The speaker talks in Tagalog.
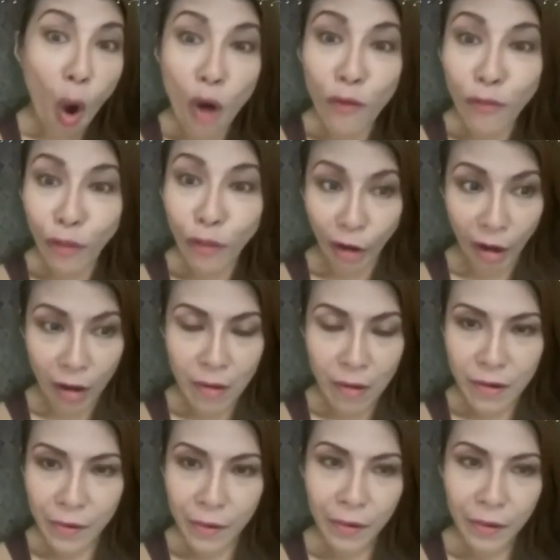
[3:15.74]
over
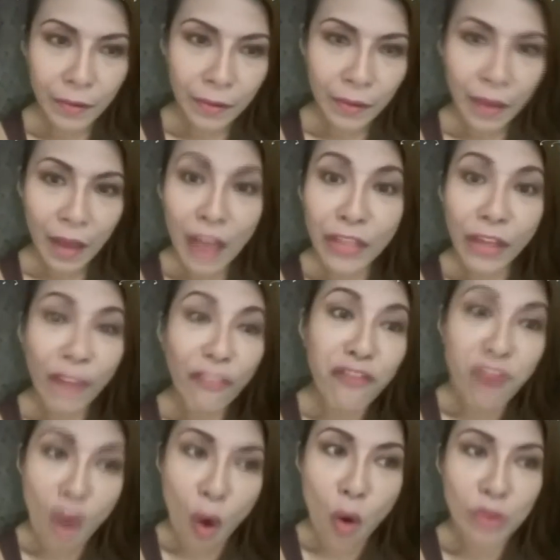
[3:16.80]
the
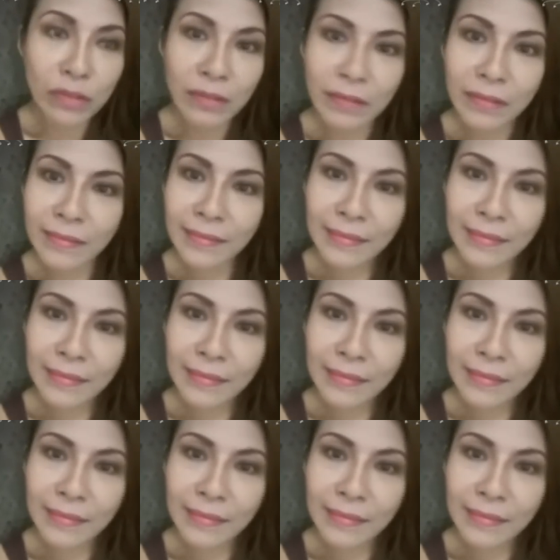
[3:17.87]
phone,